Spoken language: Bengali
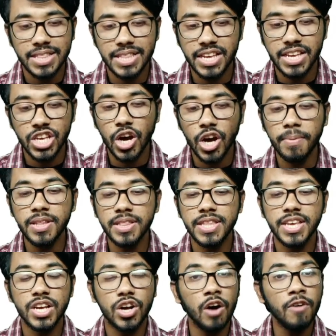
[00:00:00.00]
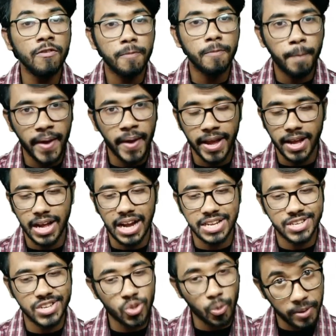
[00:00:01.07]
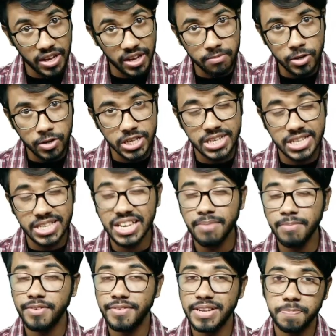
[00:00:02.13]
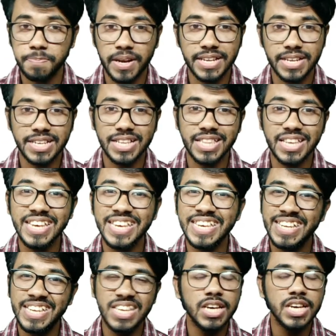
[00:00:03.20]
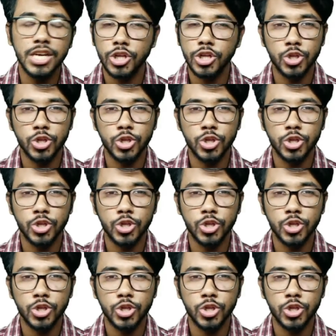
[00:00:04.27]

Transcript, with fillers: তাহলে কি হবে থিঙ্ক অফ বিং আর যেহেতু বিং বসিয়েছে আমি রেসপেক্টের সাথে ইডি e